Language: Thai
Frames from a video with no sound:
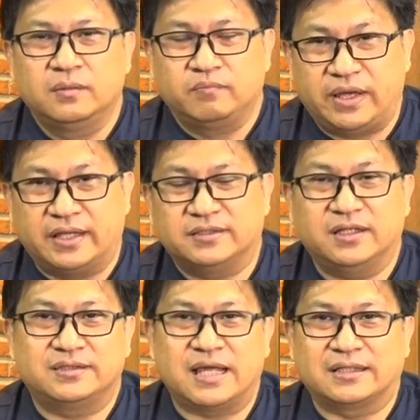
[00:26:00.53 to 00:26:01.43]
เพจเทิด
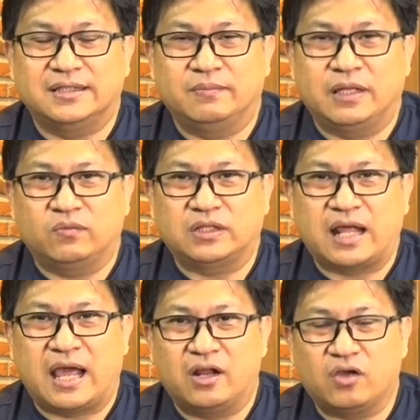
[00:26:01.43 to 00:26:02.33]
ศักดิ์เจียมกิจวัฒนา
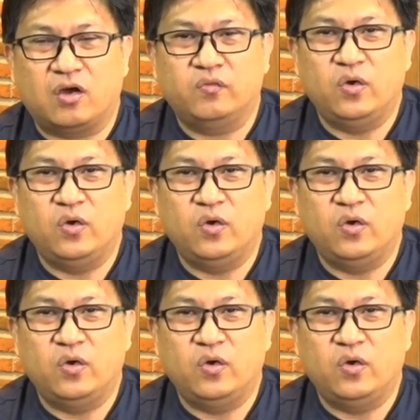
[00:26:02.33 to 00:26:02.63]
แล้วก็วิ